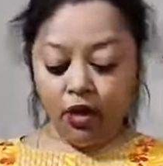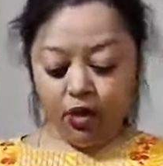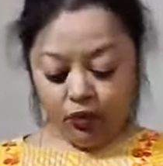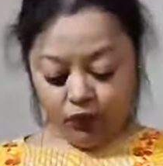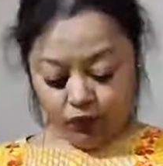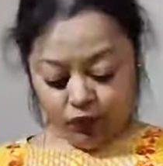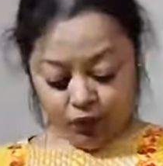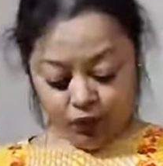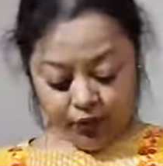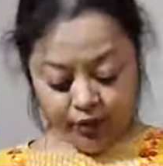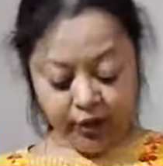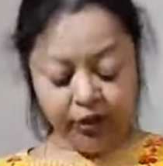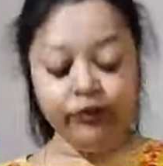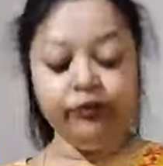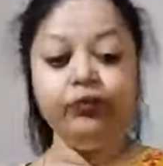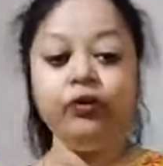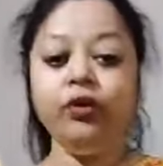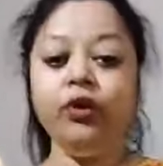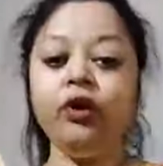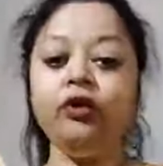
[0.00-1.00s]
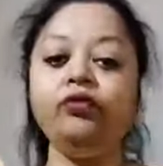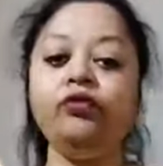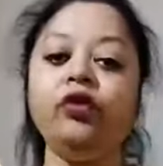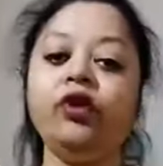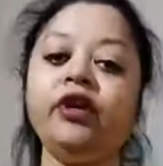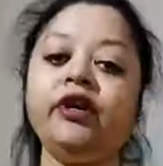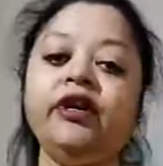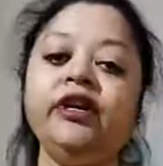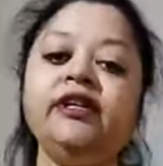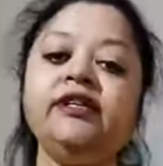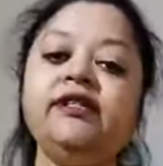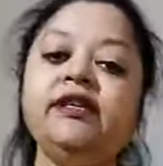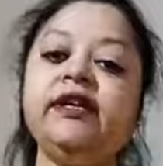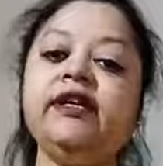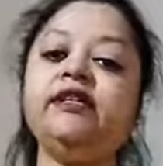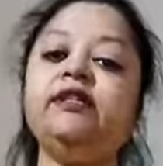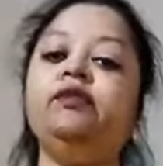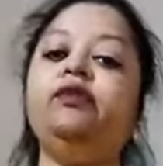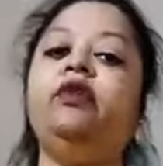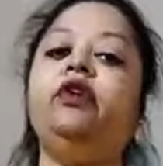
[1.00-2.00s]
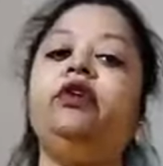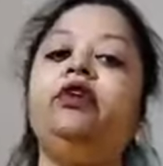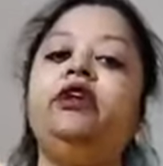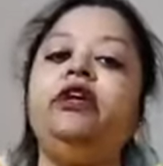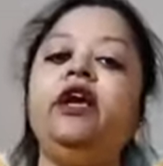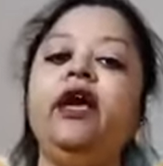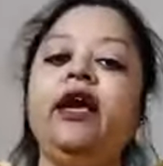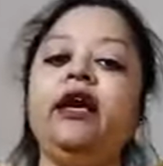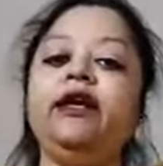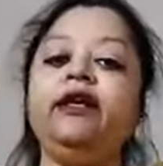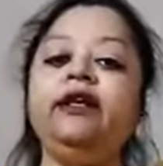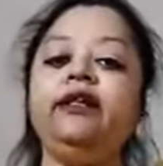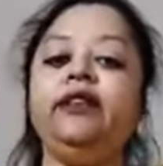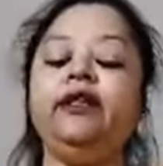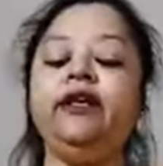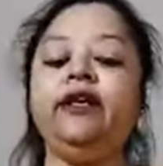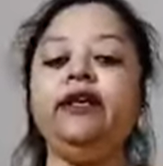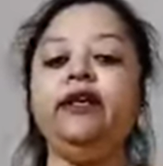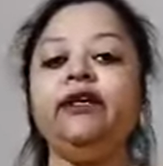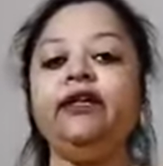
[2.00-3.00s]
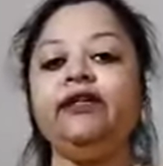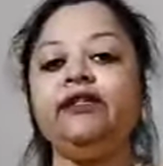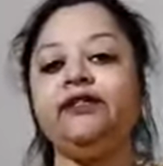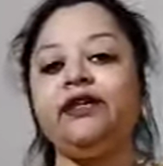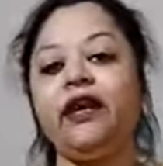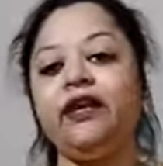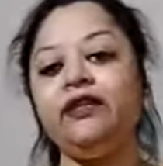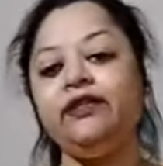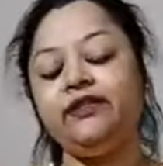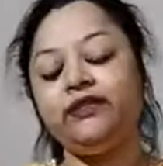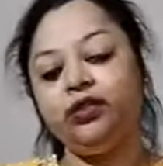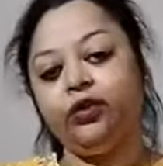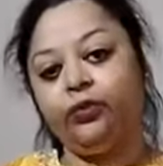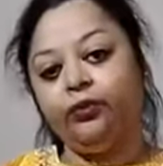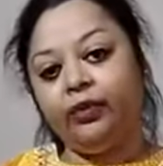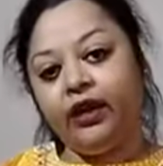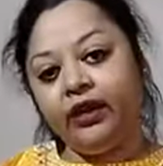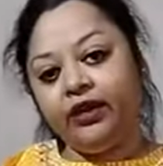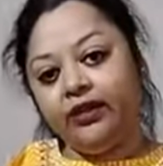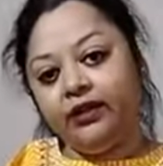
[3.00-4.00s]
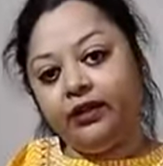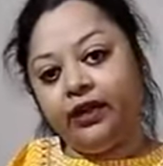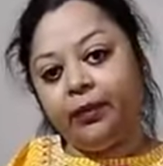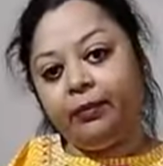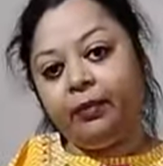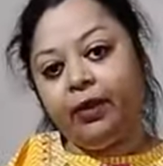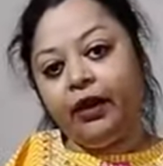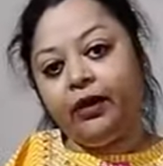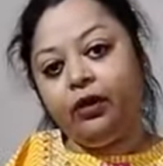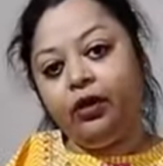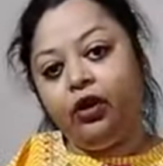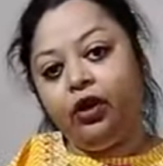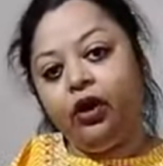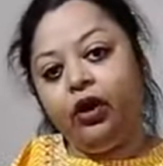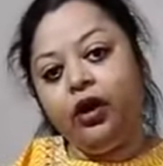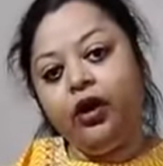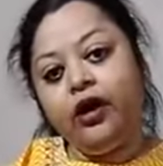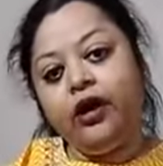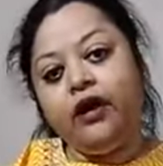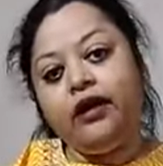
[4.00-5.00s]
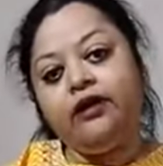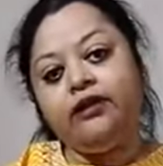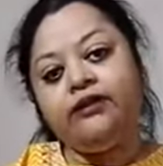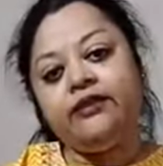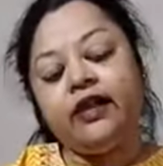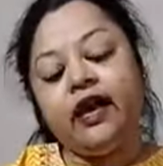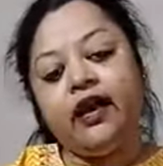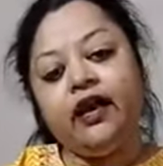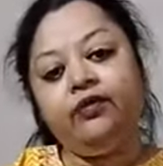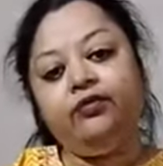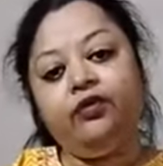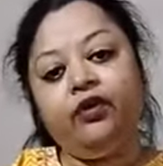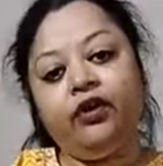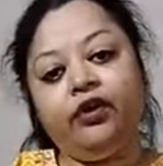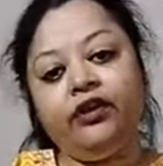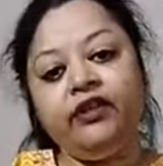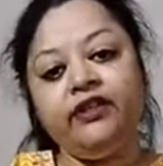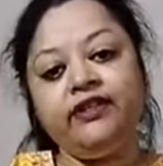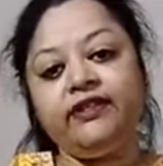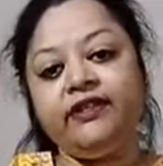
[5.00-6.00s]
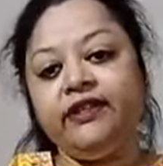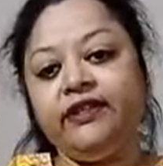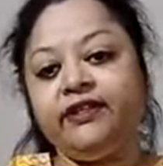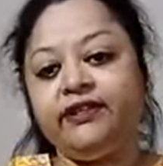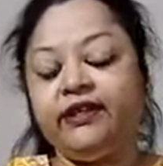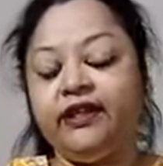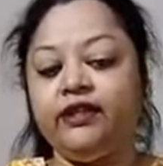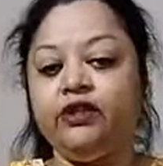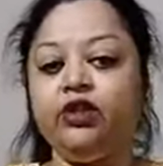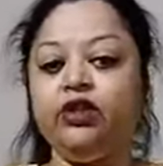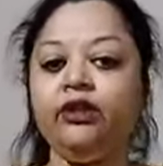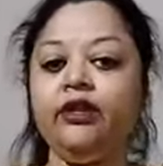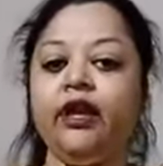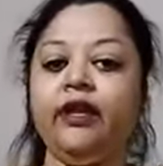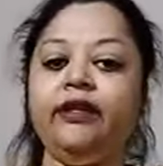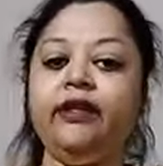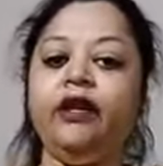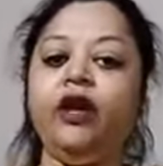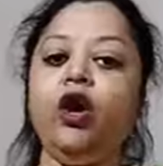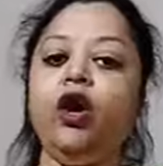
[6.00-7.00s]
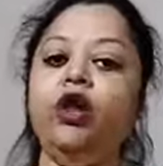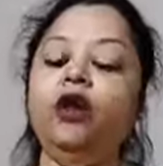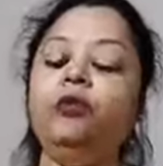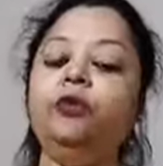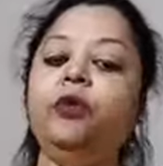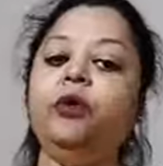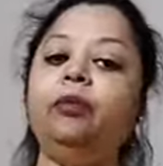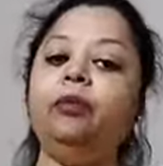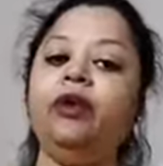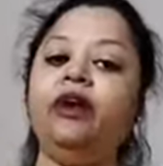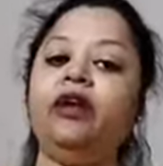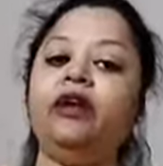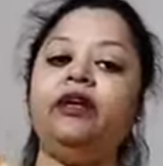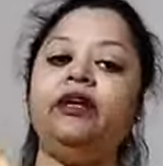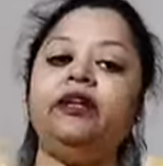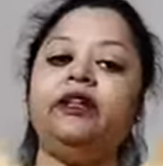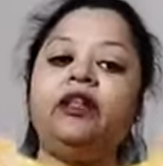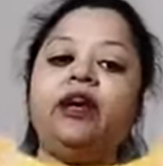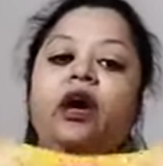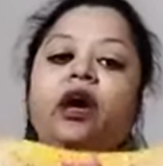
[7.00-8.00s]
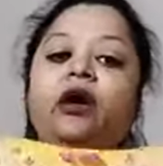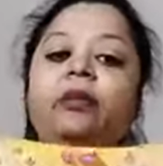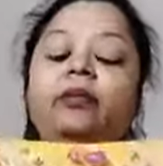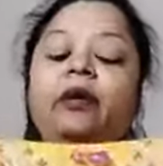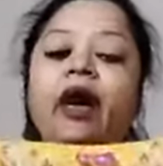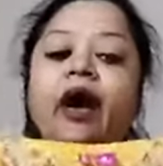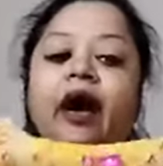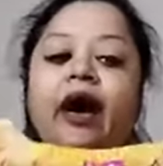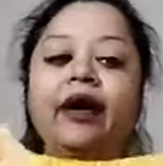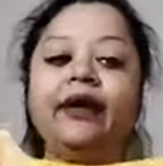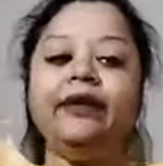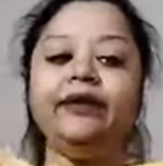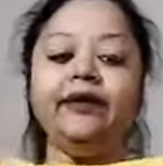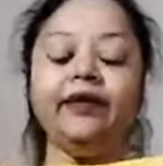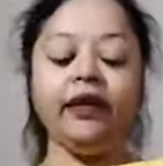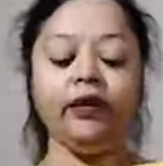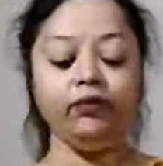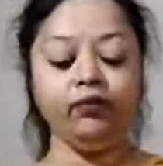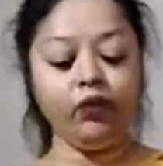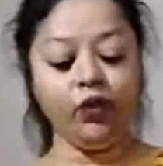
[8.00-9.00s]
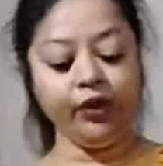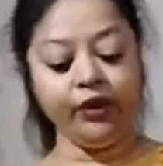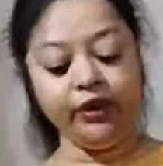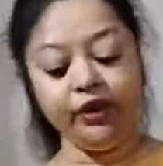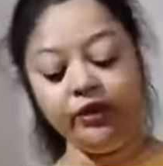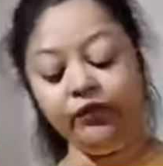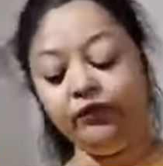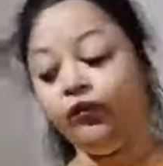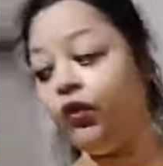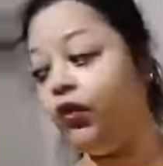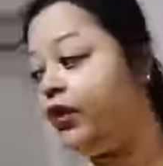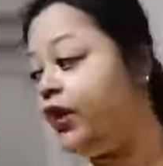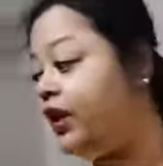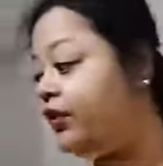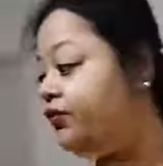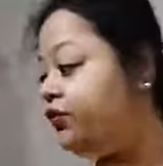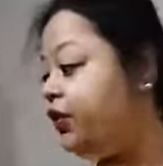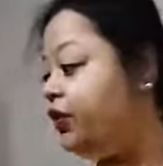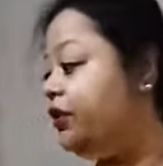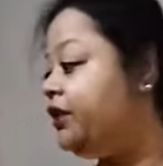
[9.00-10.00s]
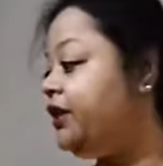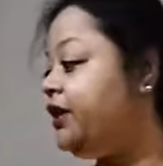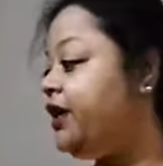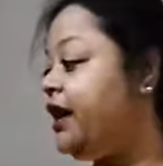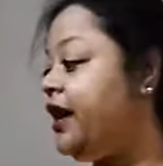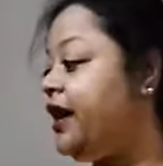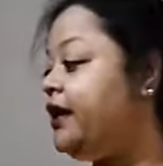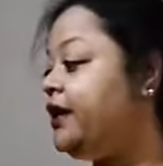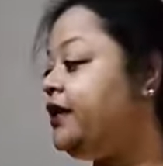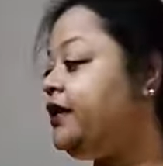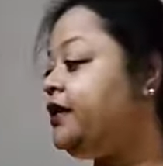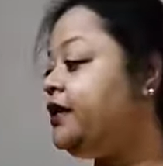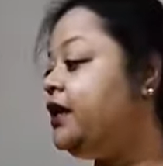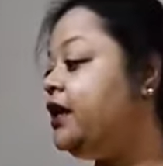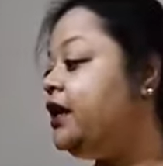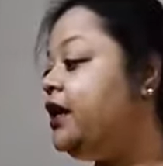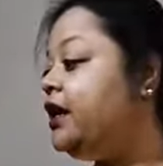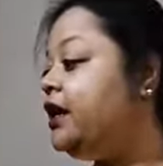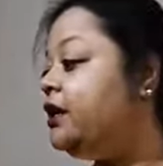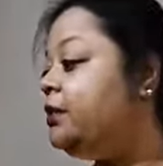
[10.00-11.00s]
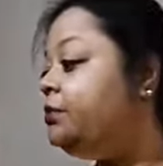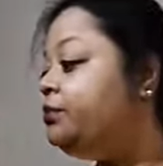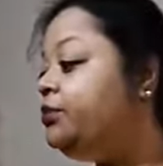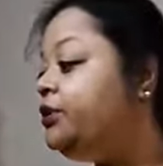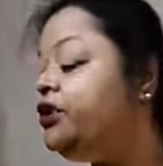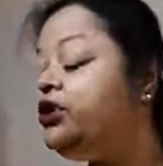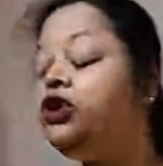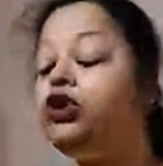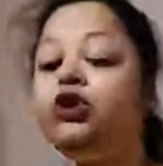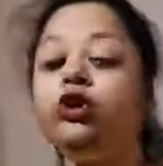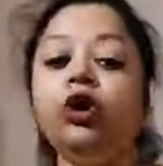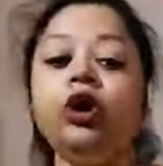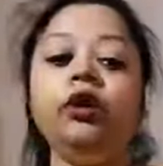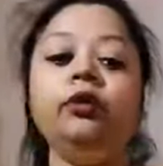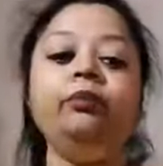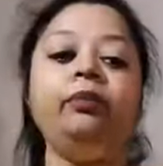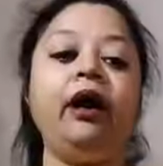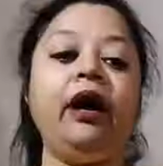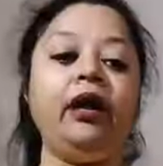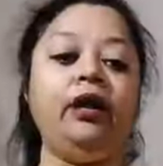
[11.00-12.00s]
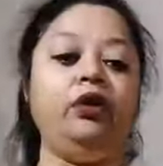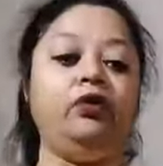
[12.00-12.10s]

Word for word: ফোরটি ফোর ফোরটি সিক্স ফোরটি এইট তিনটে সাইজ তোমরা নিতে পারো যারা ফোরটি সিক্স আছো তাদের অল্প মেরে নিতে হবে আইদার ফোরটি ফোর আর ফোরটি এইট ভীষণ ভালো